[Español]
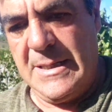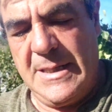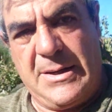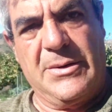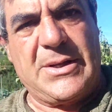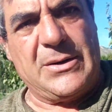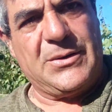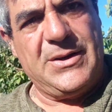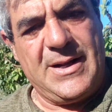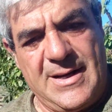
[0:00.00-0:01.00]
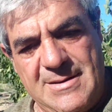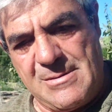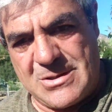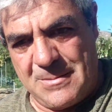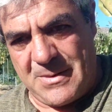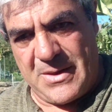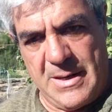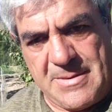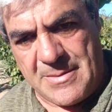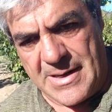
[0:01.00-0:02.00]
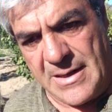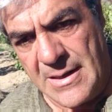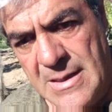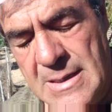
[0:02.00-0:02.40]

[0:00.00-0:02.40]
nuestra cocina y vamos a empezar a prepararla